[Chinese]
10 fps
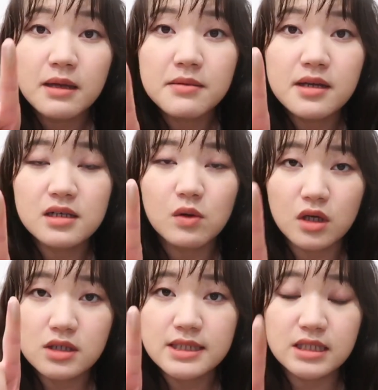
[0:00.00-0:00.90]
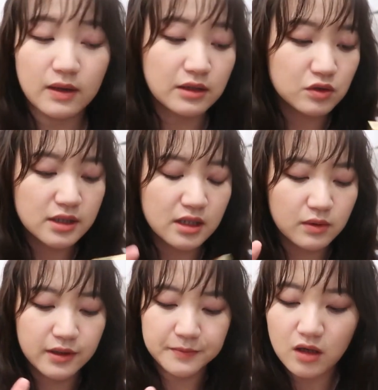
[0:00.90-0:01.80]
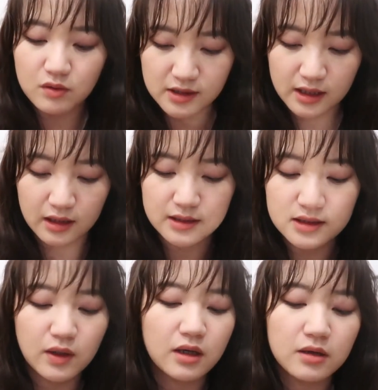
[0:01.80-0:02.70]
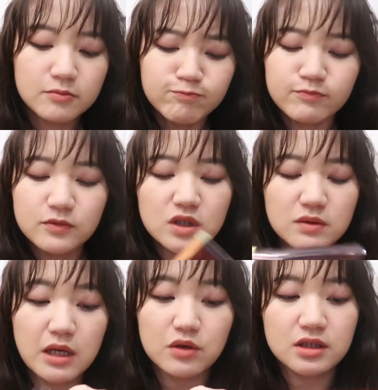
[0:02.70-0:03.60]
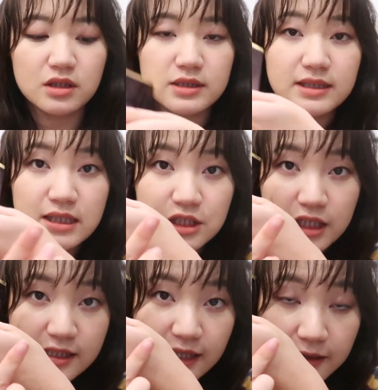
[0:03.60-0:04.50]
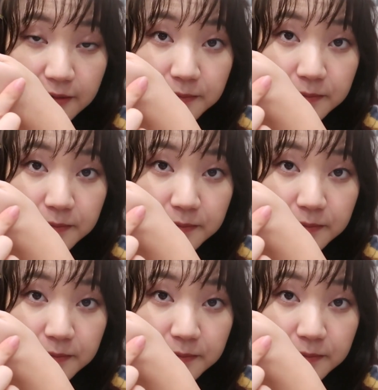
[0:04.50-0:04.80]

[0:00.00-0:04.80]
他们家这个我当时喜欢，就是因为，当然我现在也很喜欢啊，就是因为它有这个细闪在，